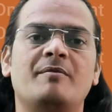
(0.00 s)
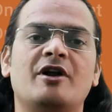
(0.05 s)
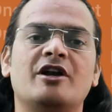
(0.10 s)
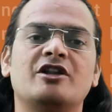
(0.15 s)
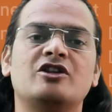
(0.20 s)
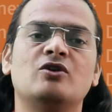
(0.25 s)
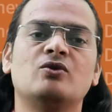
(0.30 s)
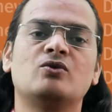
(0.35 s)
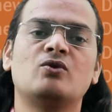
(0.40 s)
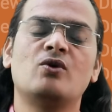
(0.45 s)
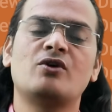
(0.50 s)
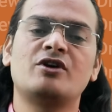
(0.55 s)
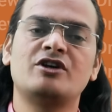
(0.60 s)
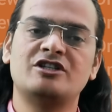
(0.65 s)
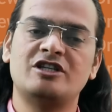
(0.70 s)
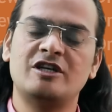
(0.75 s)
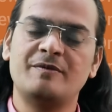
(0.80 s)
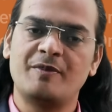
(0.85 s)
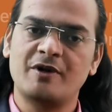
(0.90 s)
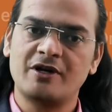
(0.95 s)
अभ्यर्थियों को
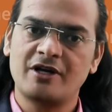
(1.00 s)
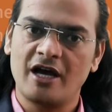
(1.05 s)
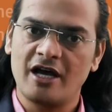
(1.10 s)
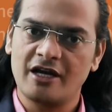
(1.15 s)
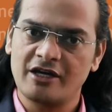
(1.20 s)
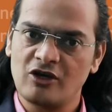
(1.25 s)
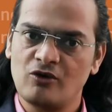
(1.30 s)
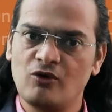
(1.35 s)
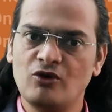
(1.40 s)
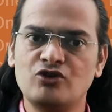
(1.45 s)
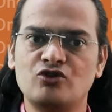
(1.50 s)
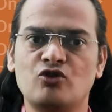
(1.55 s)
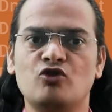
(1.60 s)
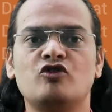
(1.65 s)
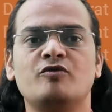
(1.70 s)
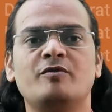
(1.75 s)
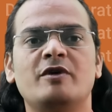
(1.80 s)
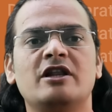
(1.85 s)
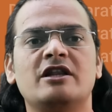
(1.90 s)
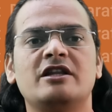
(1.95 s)
किसी प्रकार की कोई
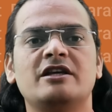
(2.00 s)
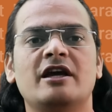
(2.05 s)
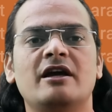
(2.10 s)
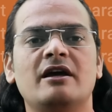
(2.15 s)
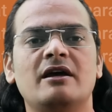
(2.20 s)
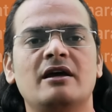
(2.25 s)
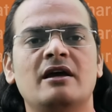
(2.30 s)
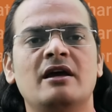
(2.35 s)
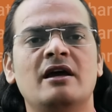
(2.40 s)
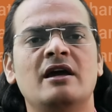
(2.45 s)
छूट मिलती है